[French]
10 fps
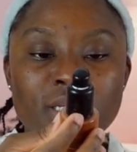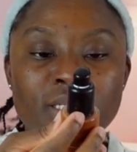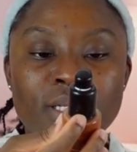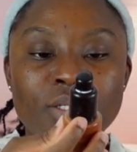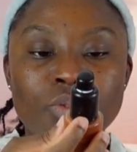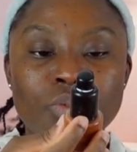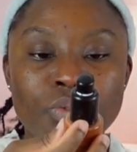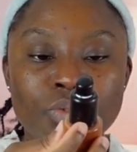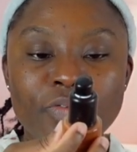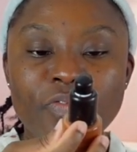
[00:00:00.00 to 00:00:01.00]
C'est
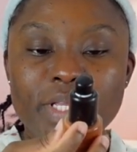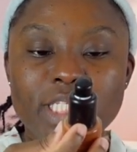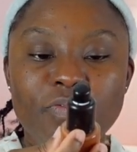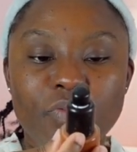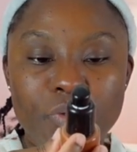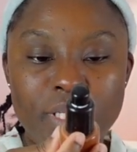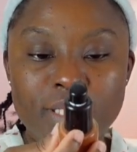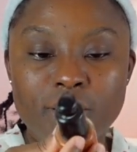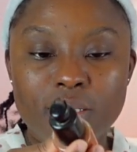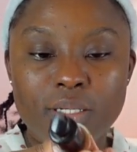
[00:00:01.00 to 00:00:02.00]
Studio Fix
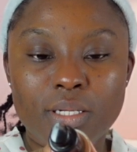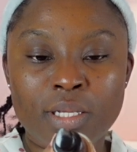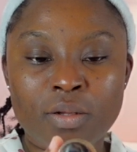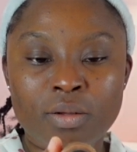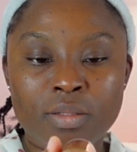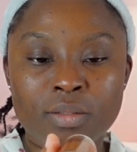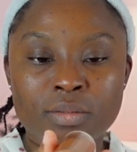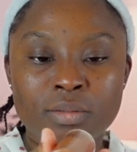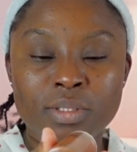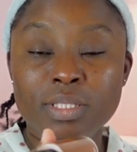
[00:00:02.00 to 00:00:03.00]
Fluide et
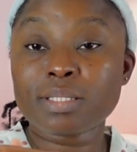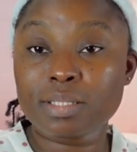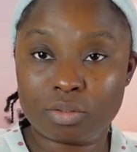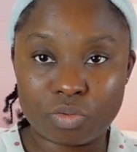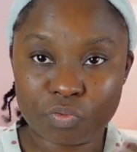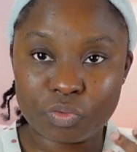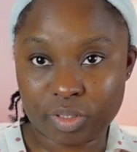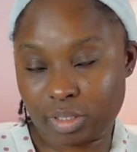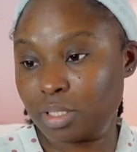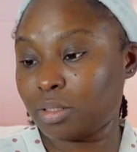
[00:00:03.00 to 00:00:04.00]
en teinte de fond
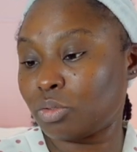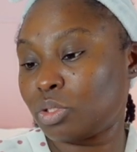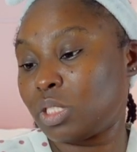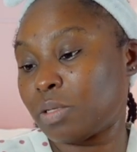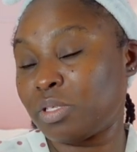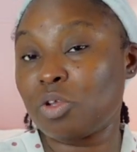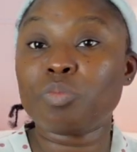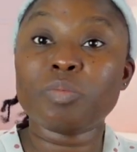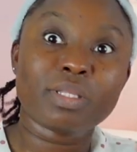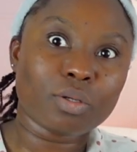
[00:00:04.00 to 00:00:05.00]
teintes, Donc si jamais vous avez le
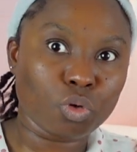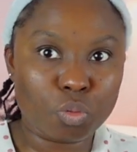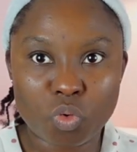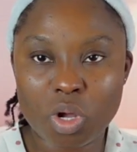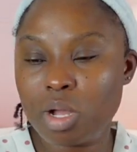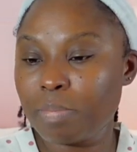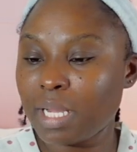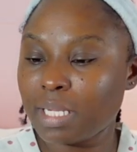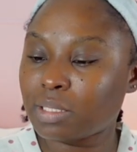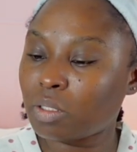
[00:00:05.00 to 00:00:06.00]
même teint que moi,
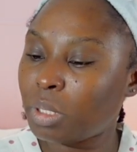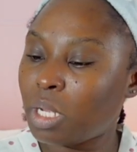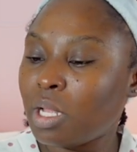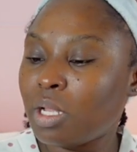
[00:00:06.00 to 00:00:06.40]
par exemple,